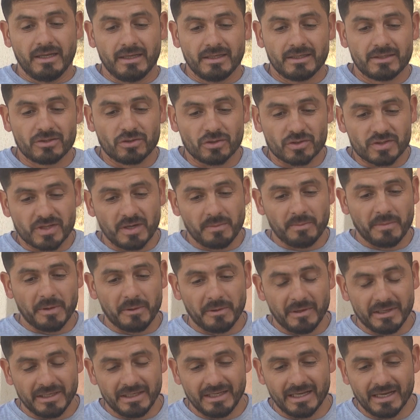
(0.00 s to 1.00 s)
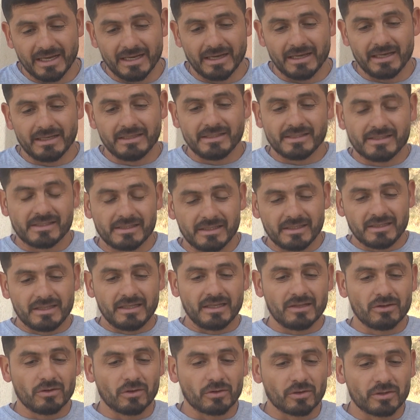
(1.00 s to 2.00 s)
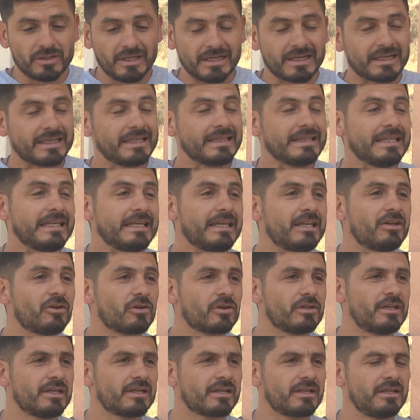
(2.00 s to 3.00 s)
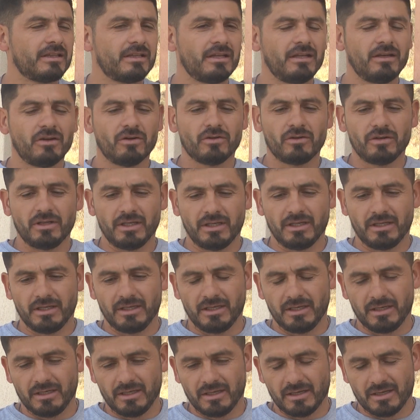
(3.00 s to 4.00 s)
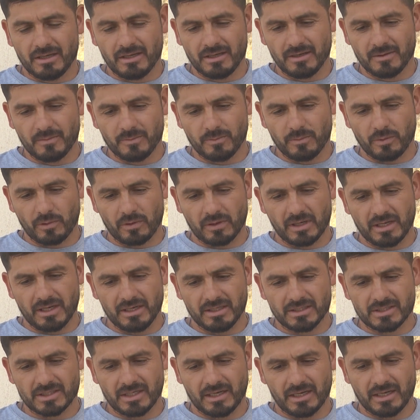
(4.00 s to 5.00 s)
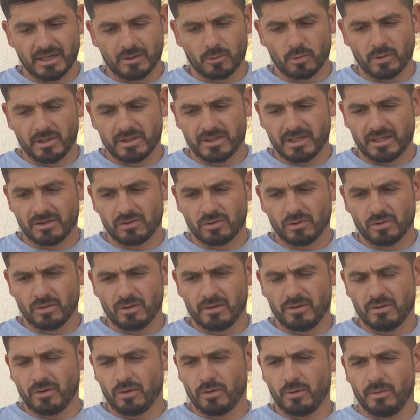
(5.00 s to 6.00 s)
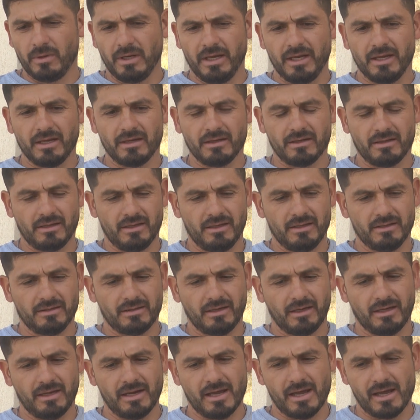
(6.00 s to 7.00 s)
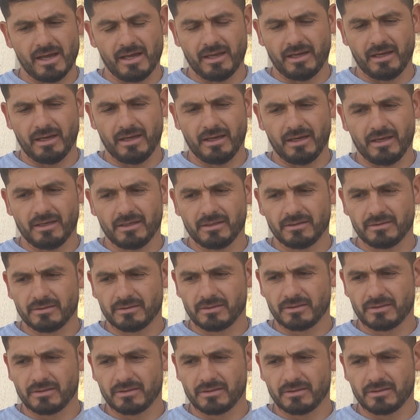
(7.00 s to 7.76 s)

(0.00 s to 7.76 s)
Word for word: Eh, yo siempre venía insistiendo con el retiro, con el retiro, y porque ya cuesta todo el doble, entrenar, eh,